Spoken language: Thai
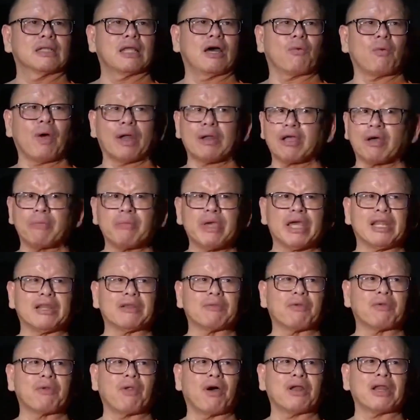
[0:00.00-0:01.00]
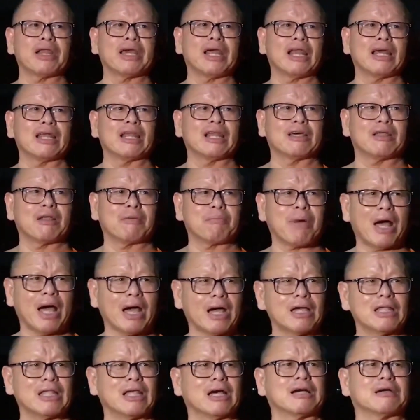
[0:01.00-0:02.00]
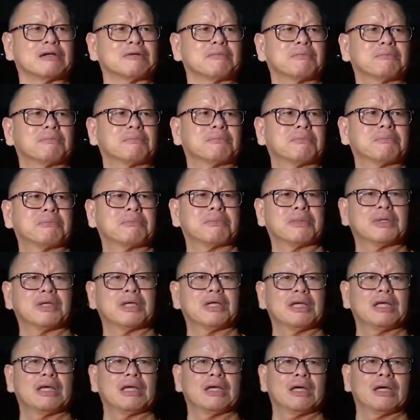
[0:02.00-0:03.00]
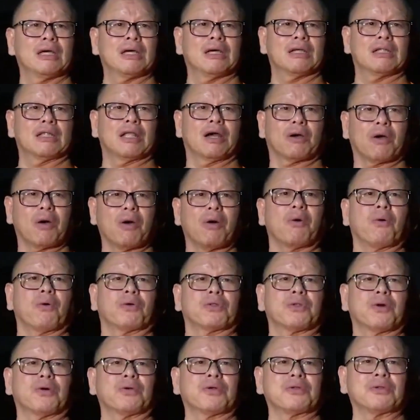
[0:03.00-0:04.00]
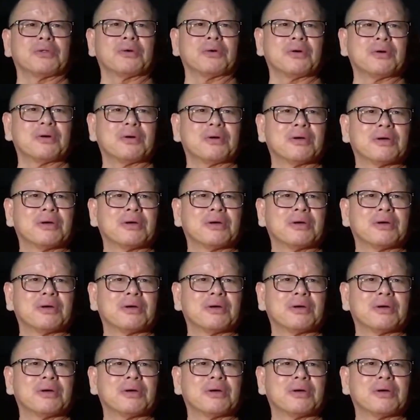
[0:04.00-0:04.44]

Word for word: ทางวัดก็ไม่เห็นร้องเรียนอะไรเลยพระก็ยังยังข้ออดทนอยู่